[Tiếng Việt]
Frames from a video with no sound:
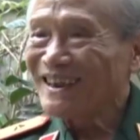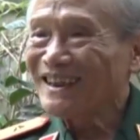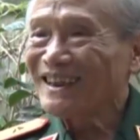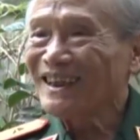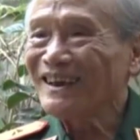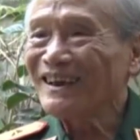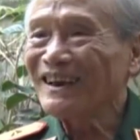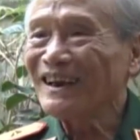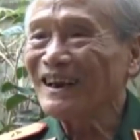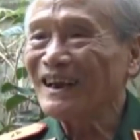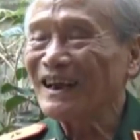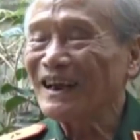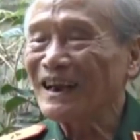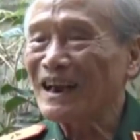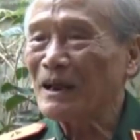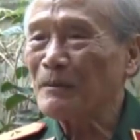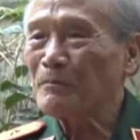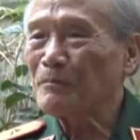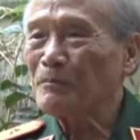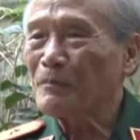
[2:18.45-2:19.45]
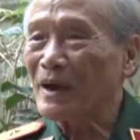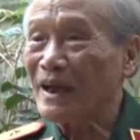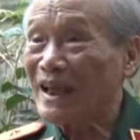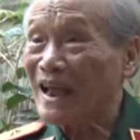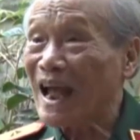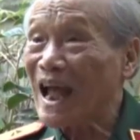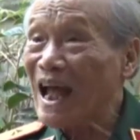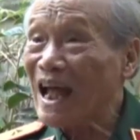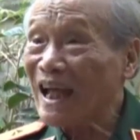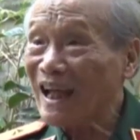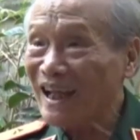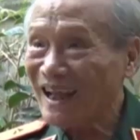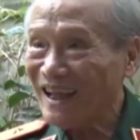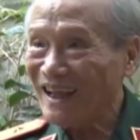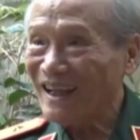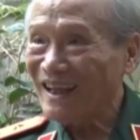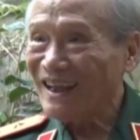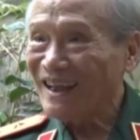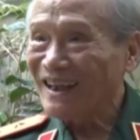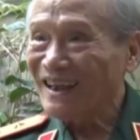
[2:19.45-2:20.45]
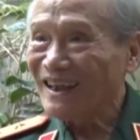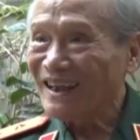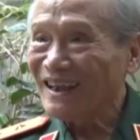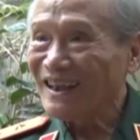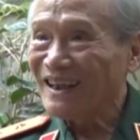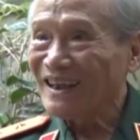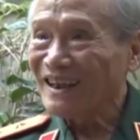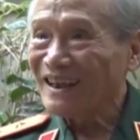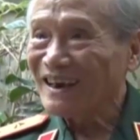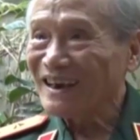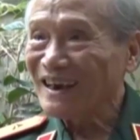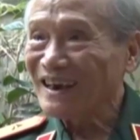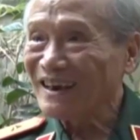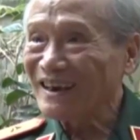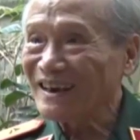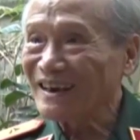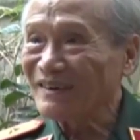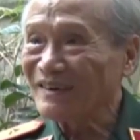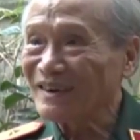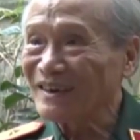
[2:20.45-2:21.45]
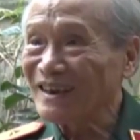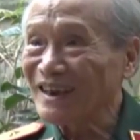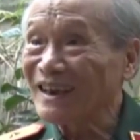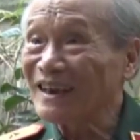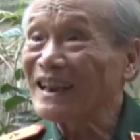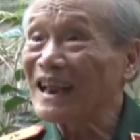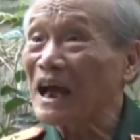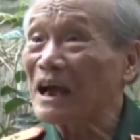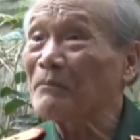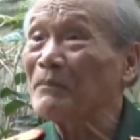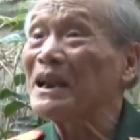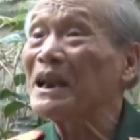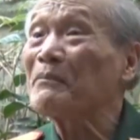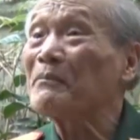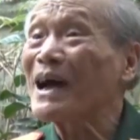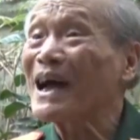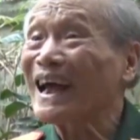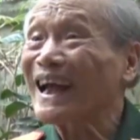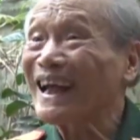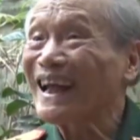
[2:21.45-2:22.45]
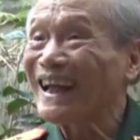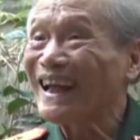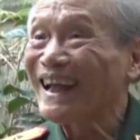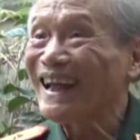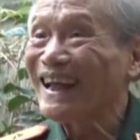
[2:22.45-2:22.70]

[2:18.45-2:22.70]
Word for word: tức là năm 72 chiến thắng năm 52